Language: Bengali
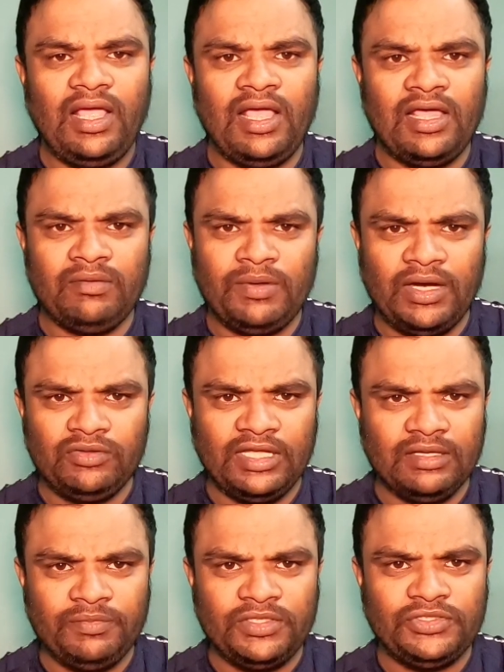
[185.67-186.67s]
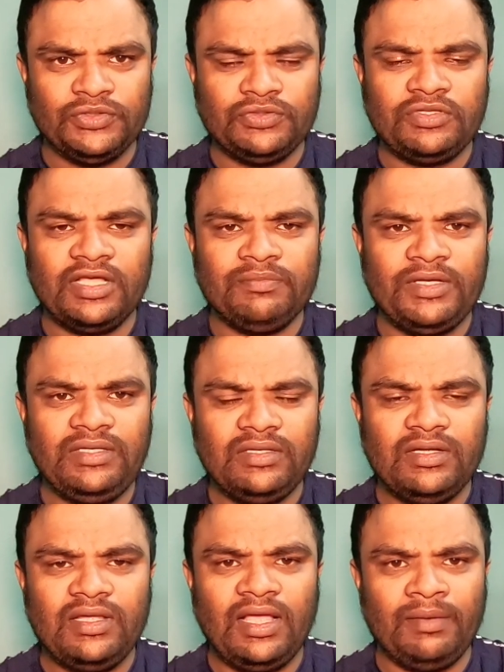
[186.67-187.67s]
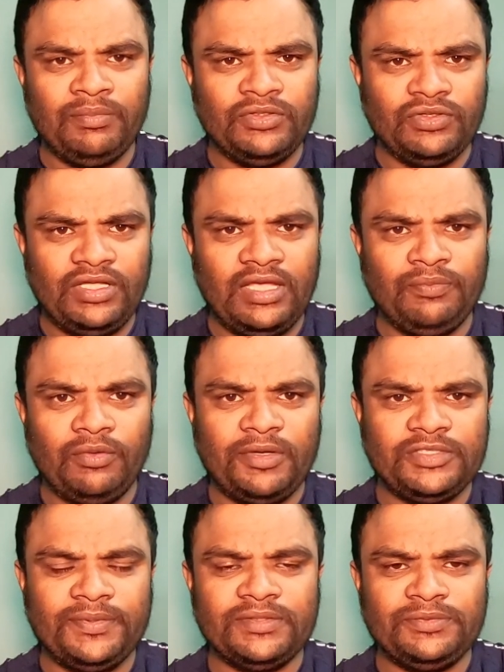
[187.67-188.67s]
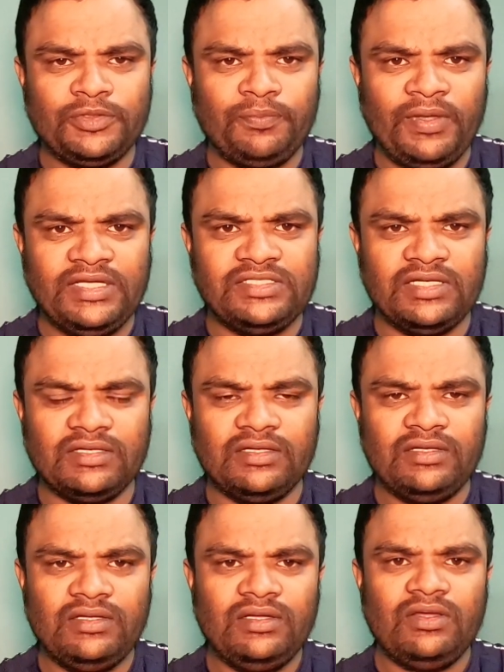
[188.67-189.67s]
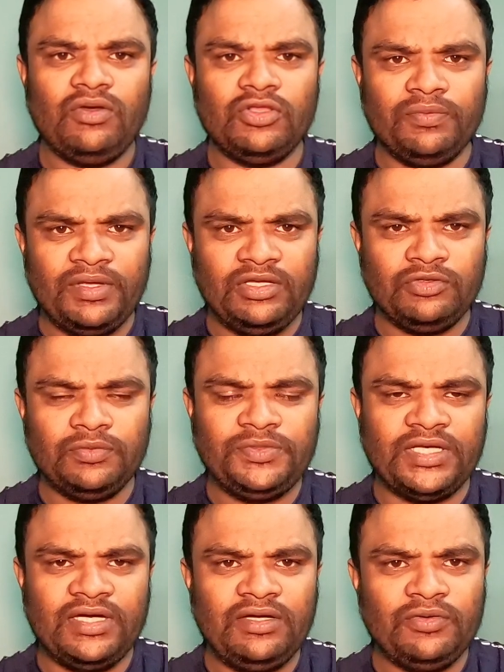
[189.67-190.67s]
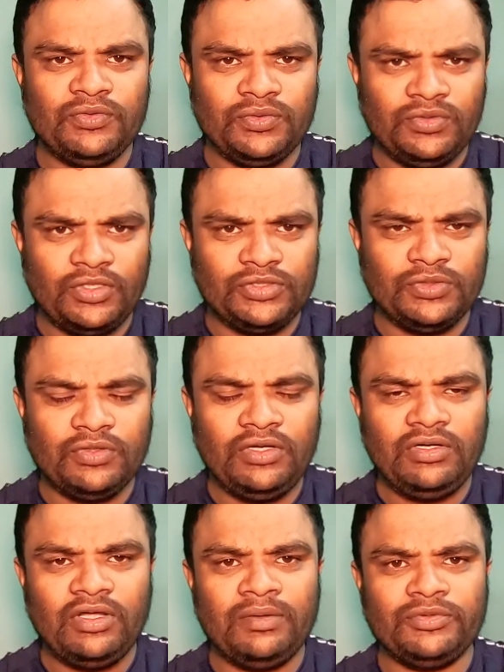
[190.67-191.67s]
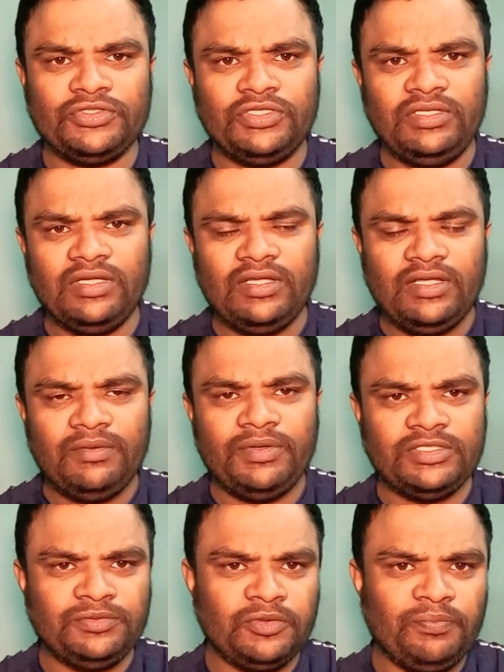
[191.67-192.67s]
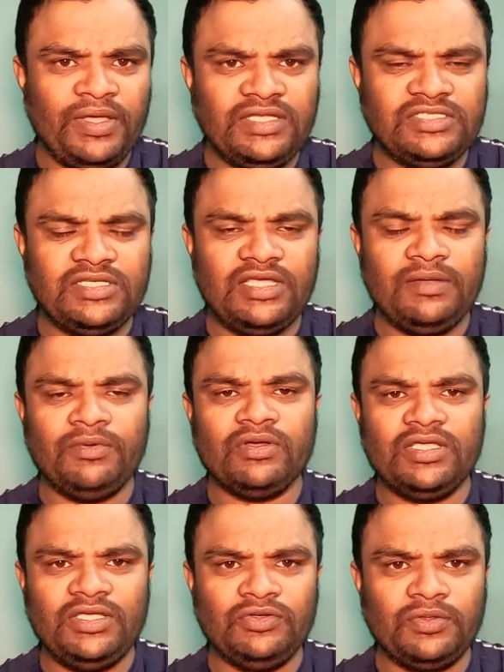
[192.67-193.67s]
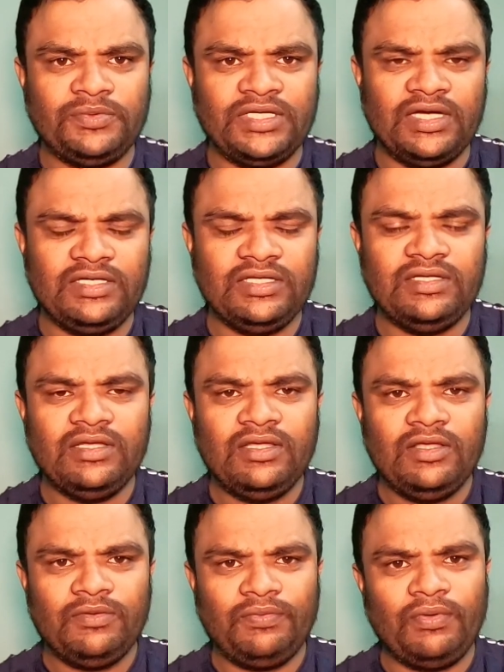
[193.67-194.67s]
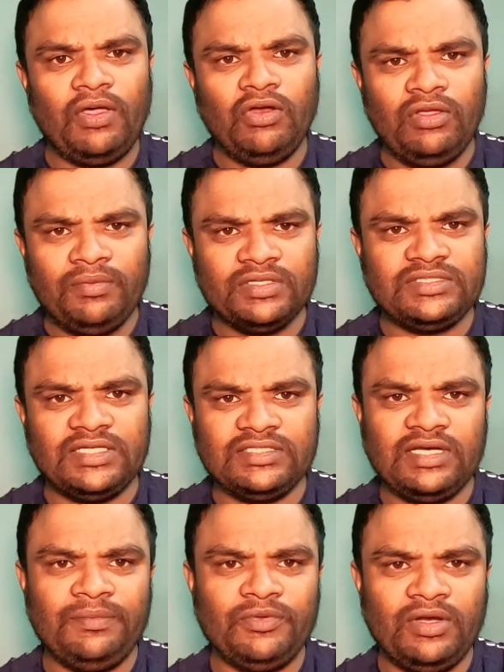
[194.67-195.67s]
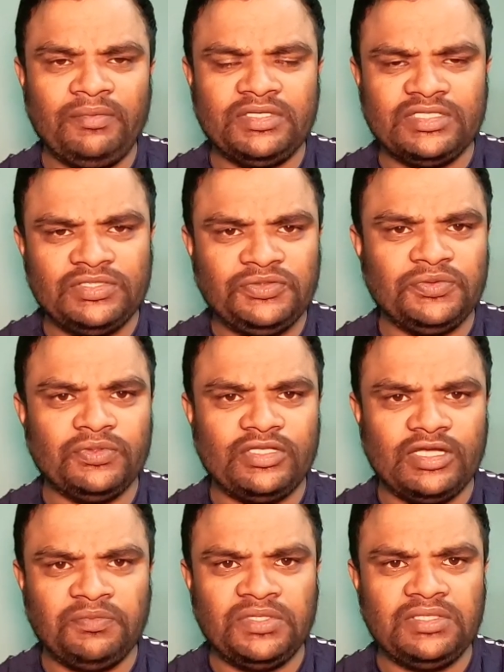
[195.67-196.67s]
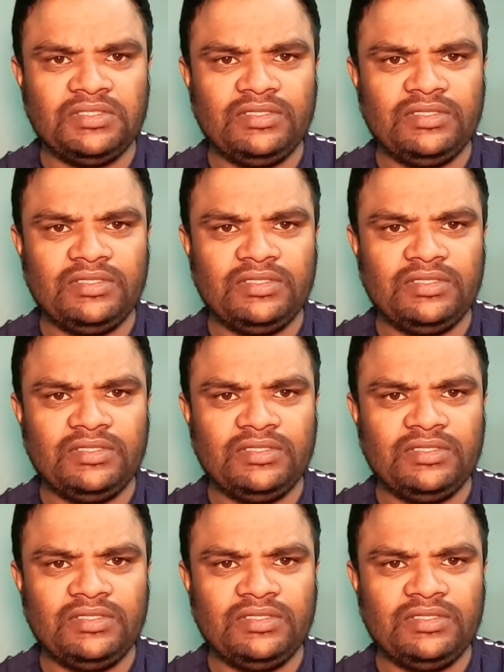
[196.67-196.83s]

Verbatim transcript: আর ভালো থাকবেন সুস্থ থাকবেন আপনি যদি এই প্রবাস ফেসবুক পেজের অথবা ইউটিউব চ্যানেলের নতুন দর্শক হন অবশ্যই ফেসবুক পেজ এবং ইউটিউব চ্যানেলটি ফলো এবং সাবস্ক্রাইব করে আমার সাথে যুক্ত থাকবেন